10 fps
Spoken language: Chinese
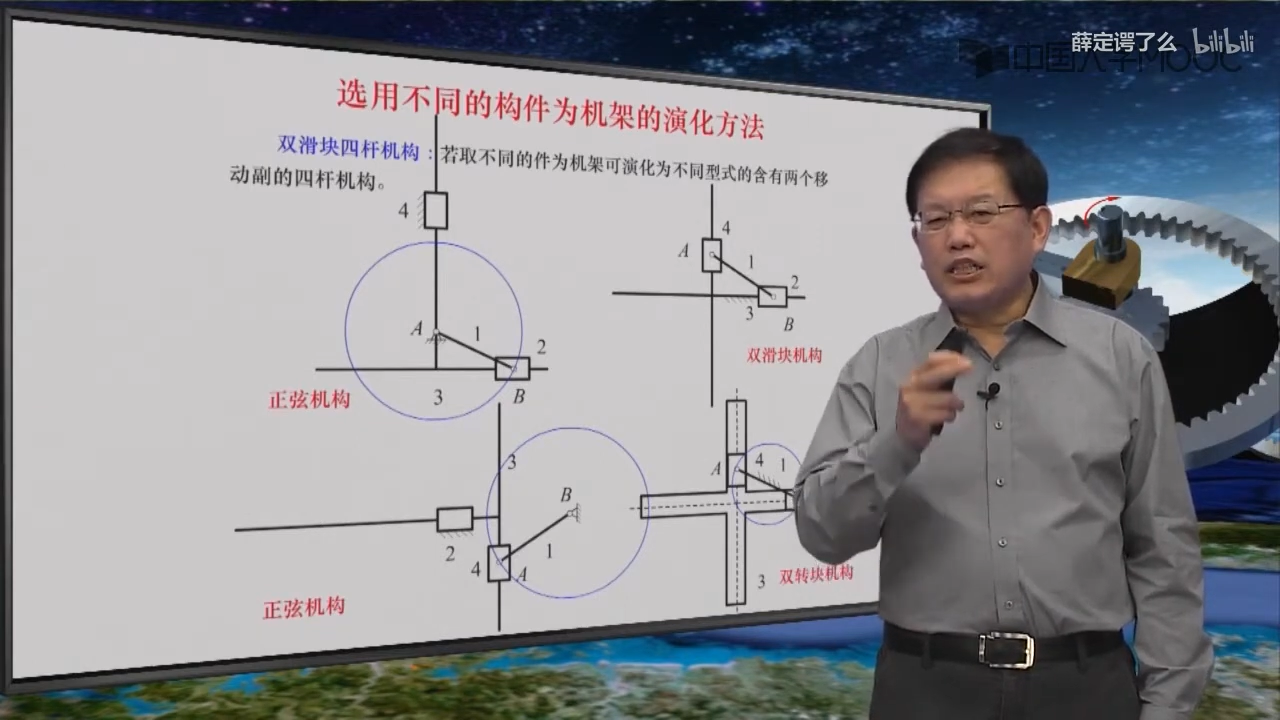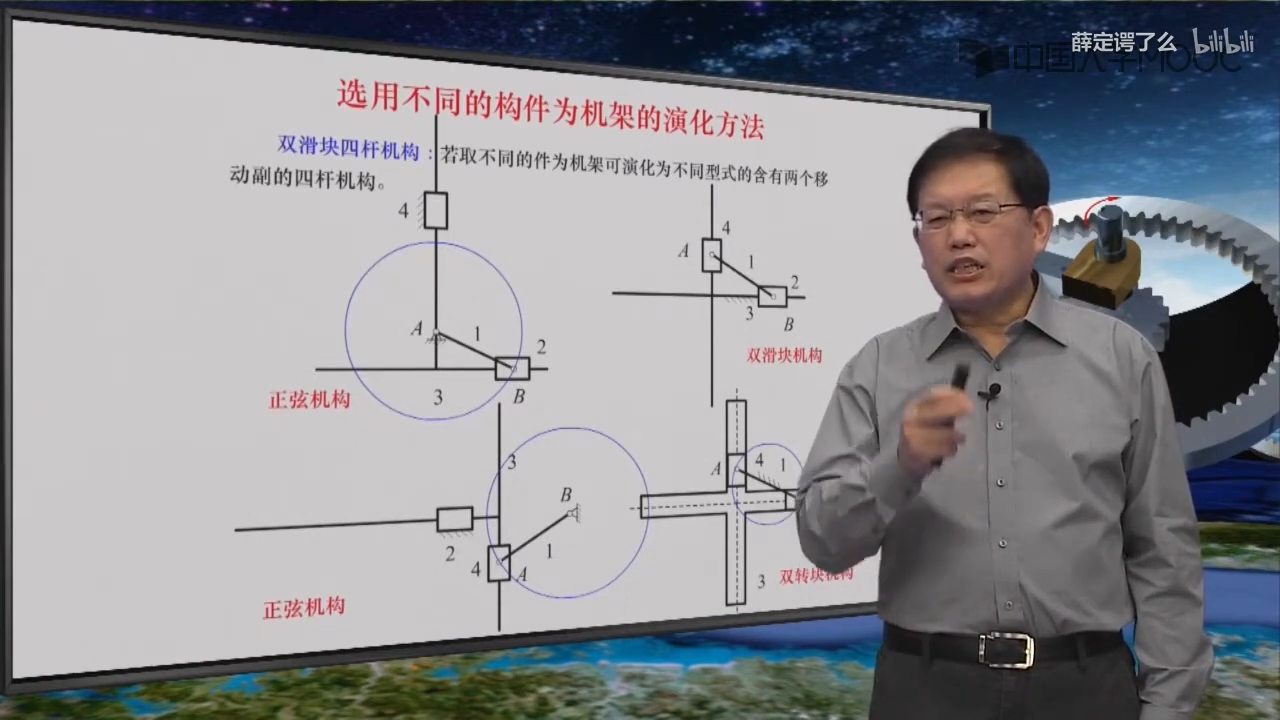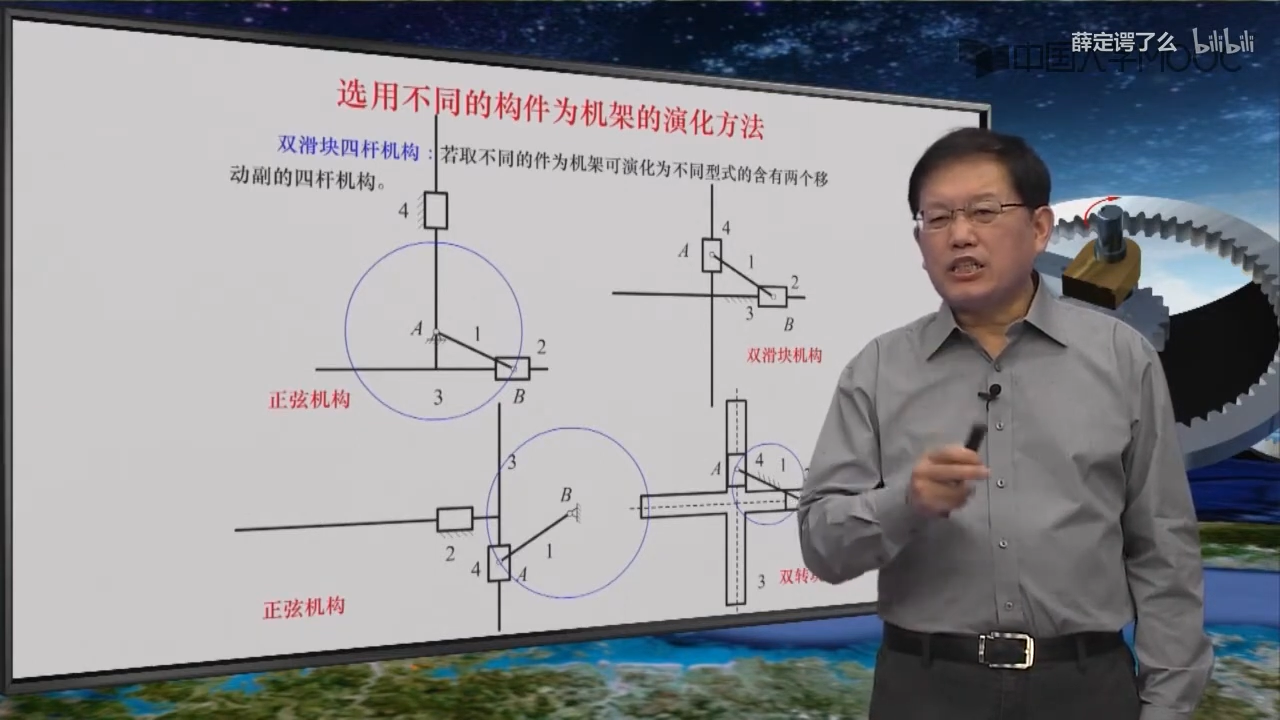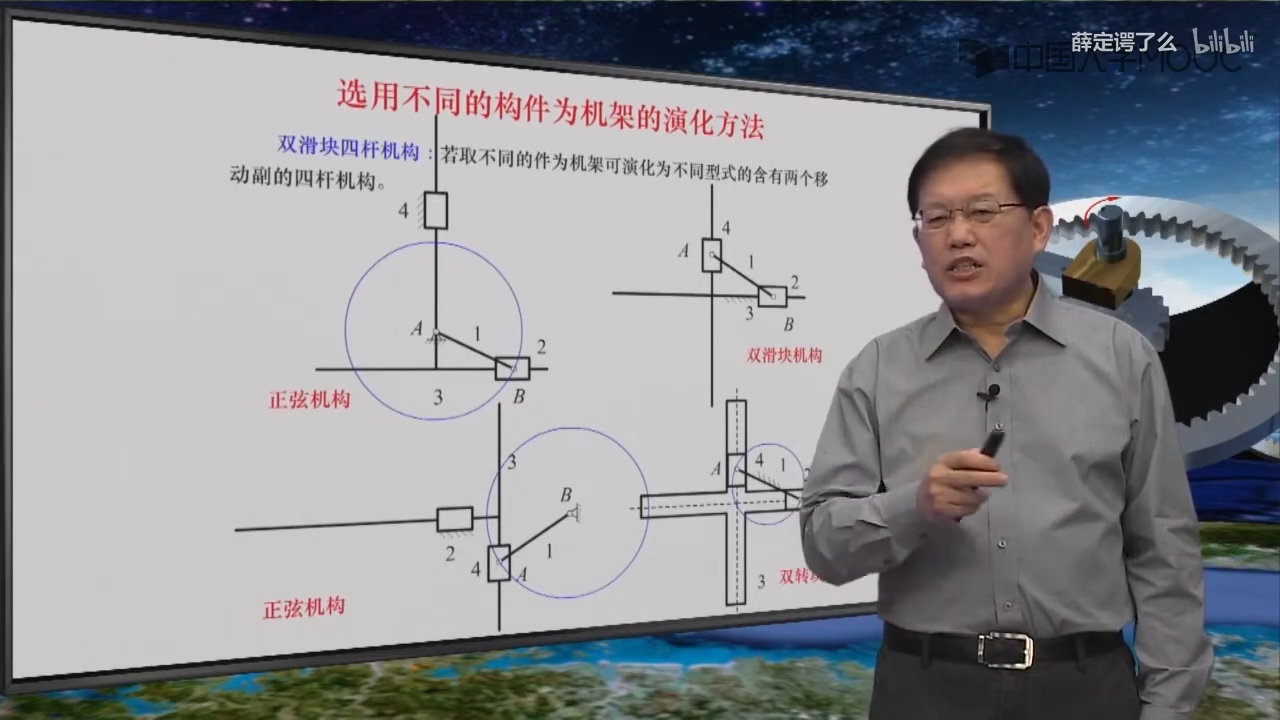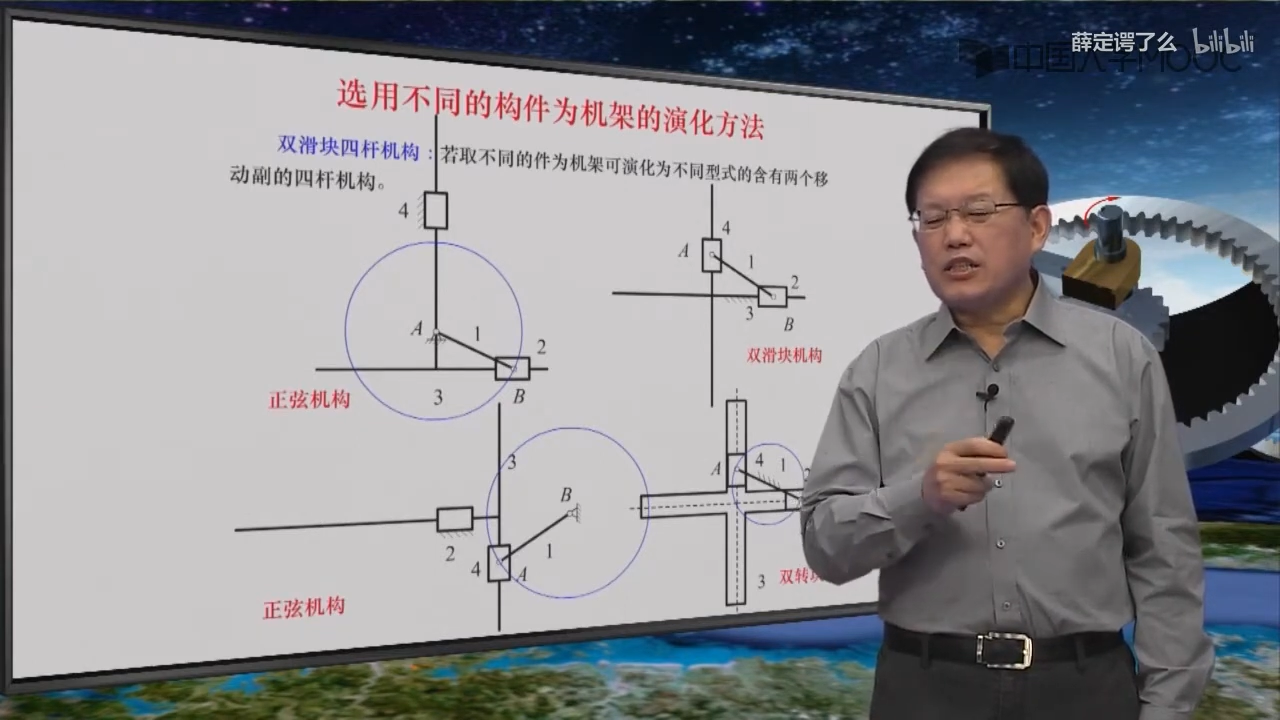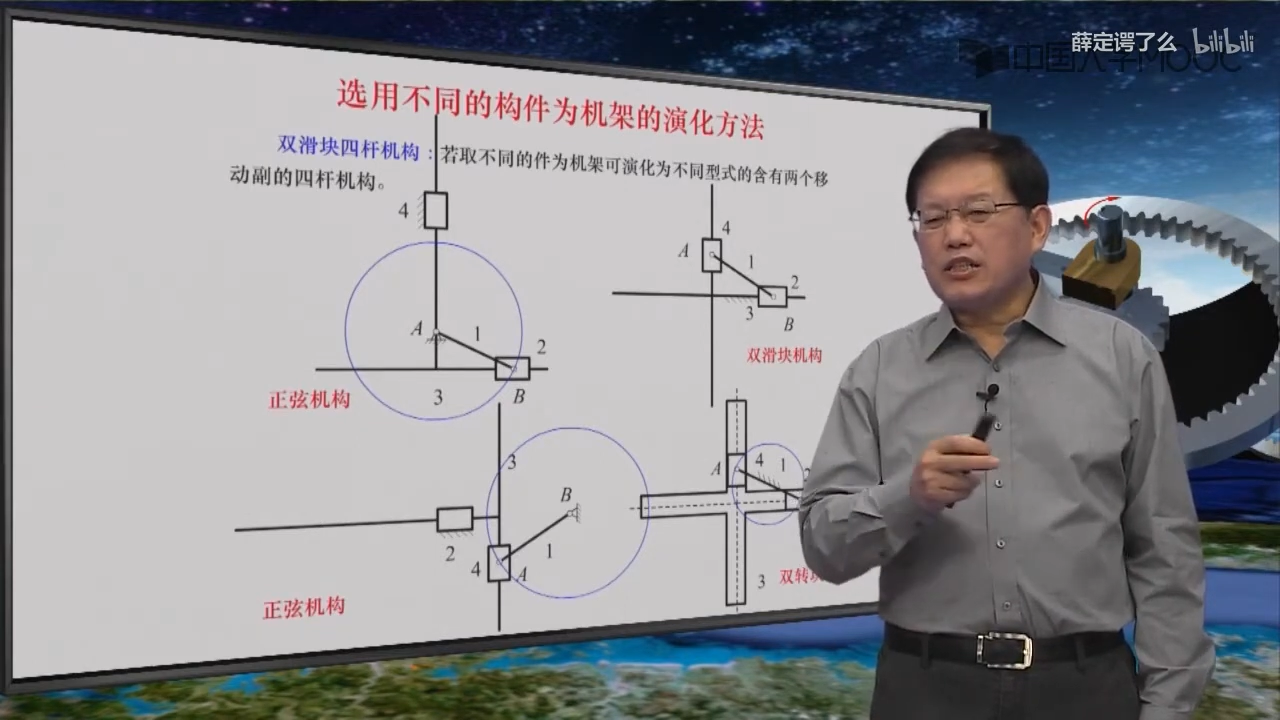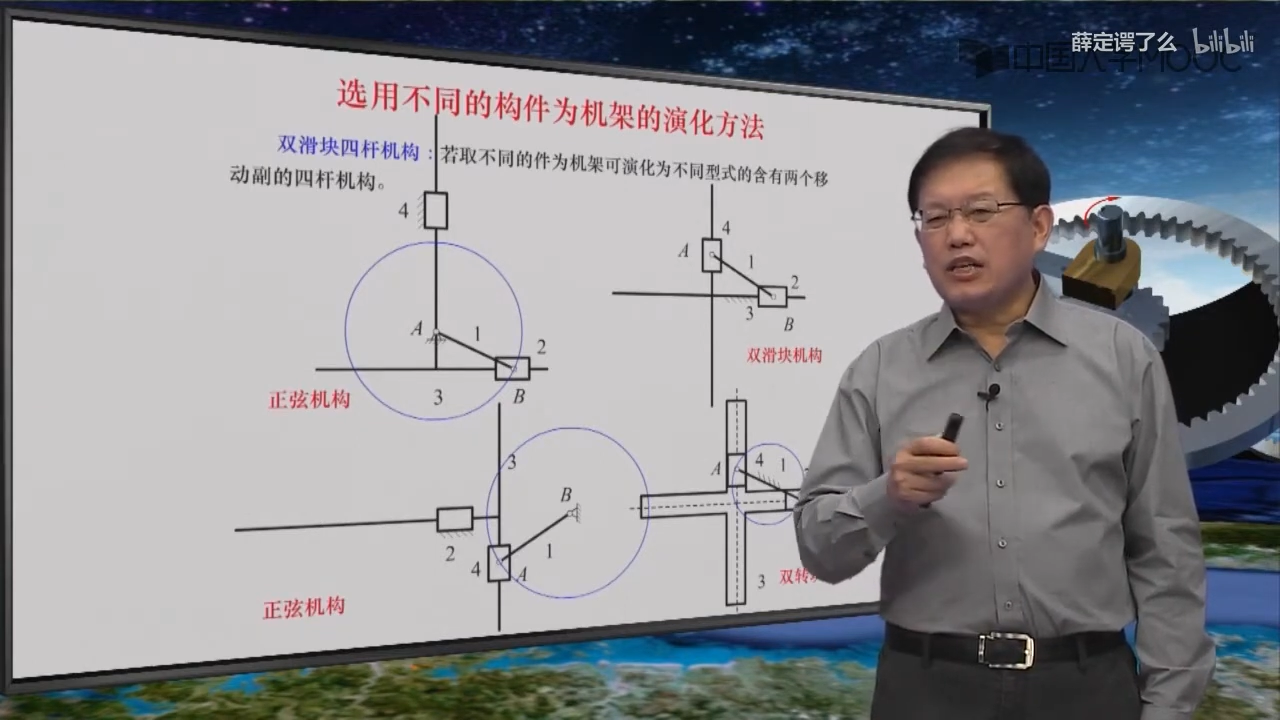这个十字